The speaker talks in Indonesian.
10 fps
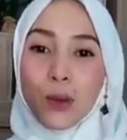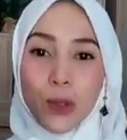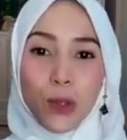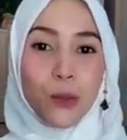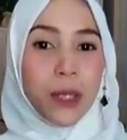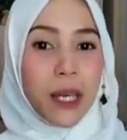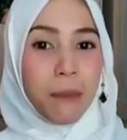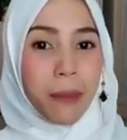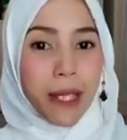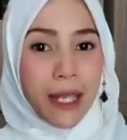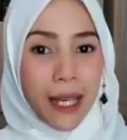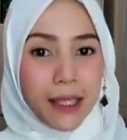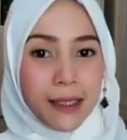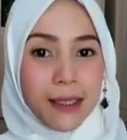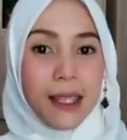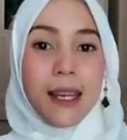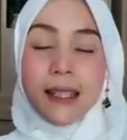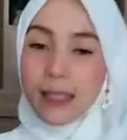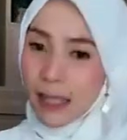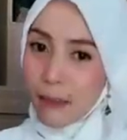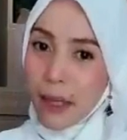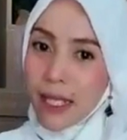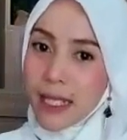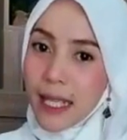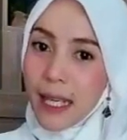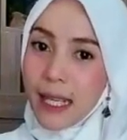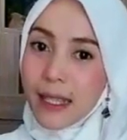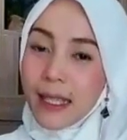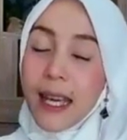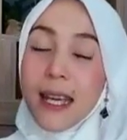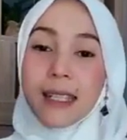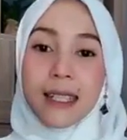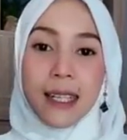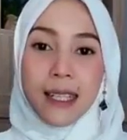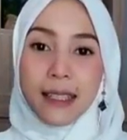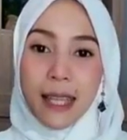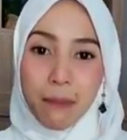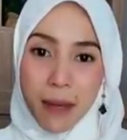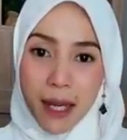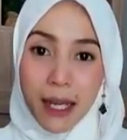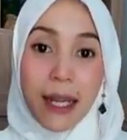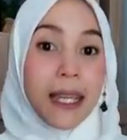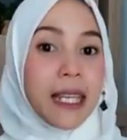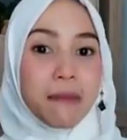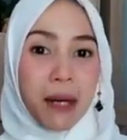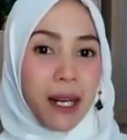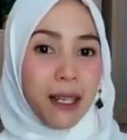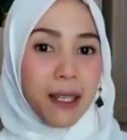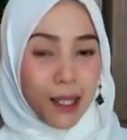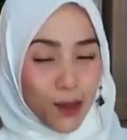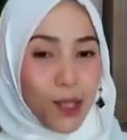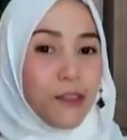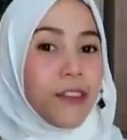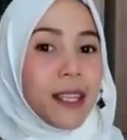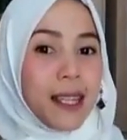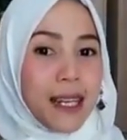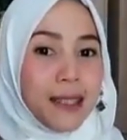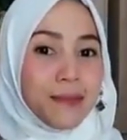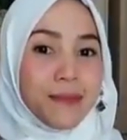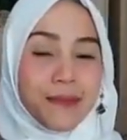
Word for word: untuk menyampaikan ceramah singkat dengan tema hikmah Idul Fitri.